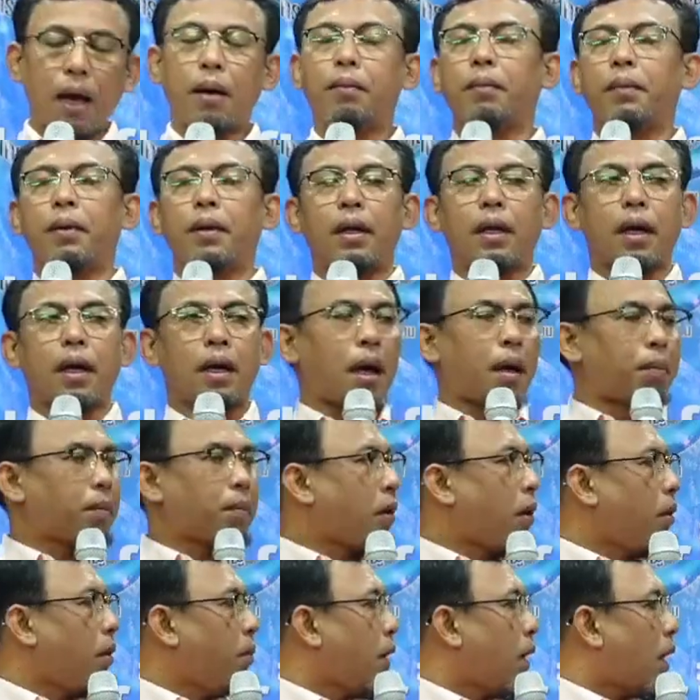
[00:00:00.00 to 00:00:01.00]
มนะครับ
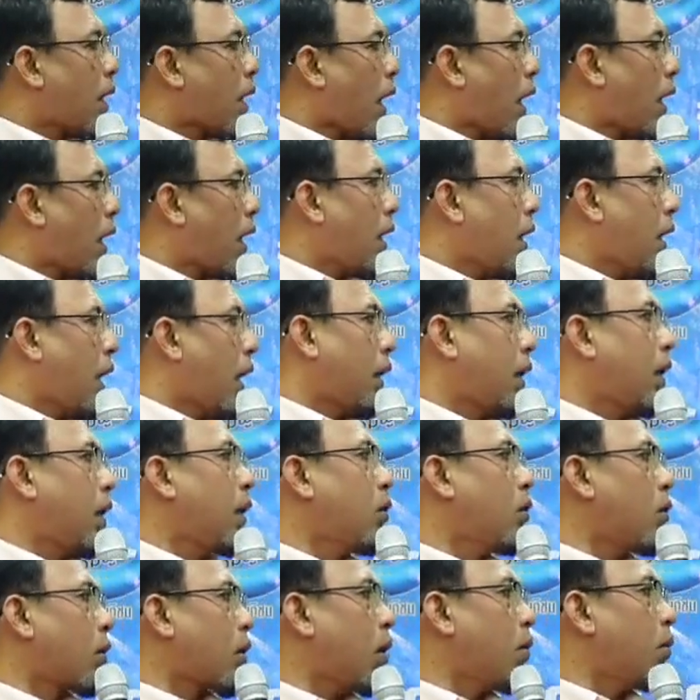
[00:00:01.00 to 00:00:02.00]
ก็มีรายละเอียดที่
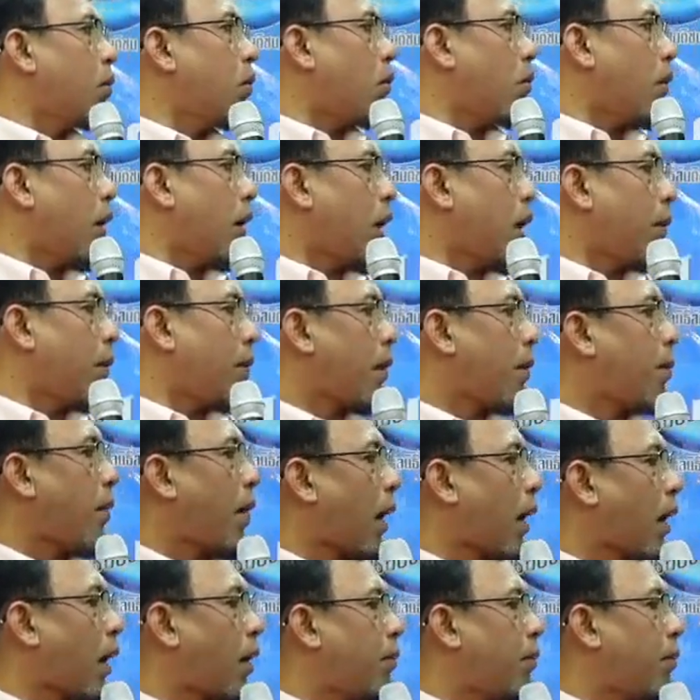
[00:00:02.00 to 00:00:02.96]
ถูกระบุไว้ในพระมหาคัม